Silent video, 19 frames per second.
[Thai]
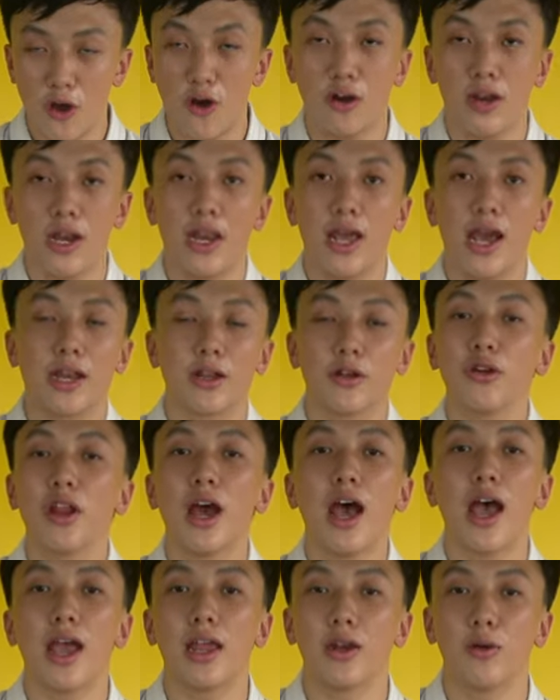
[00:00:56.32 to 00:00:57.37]
ต่อหลายๆอันก็
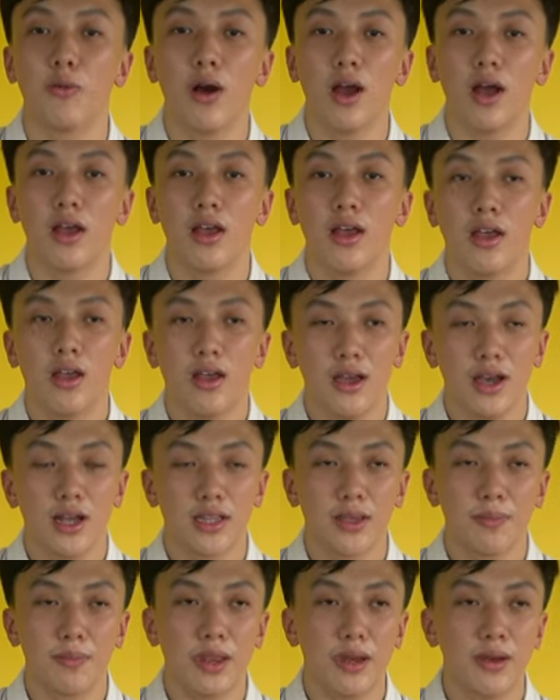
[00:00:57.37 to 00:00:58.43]
ได้หรือว่าอาจ
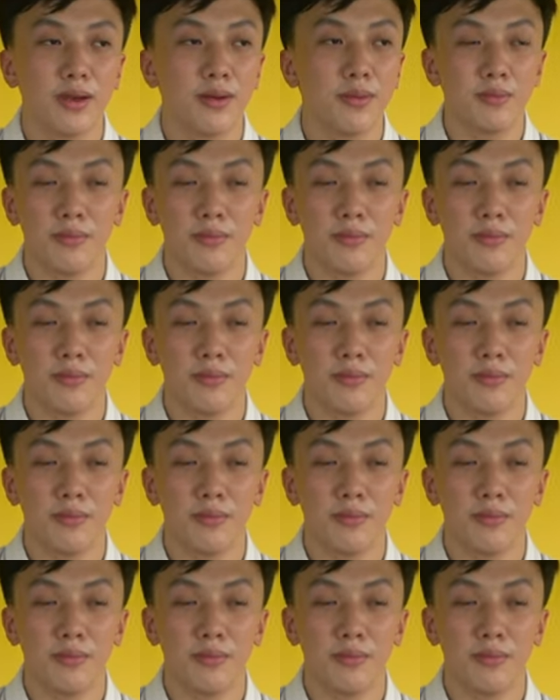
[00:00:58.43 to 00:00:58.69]
จะเป็น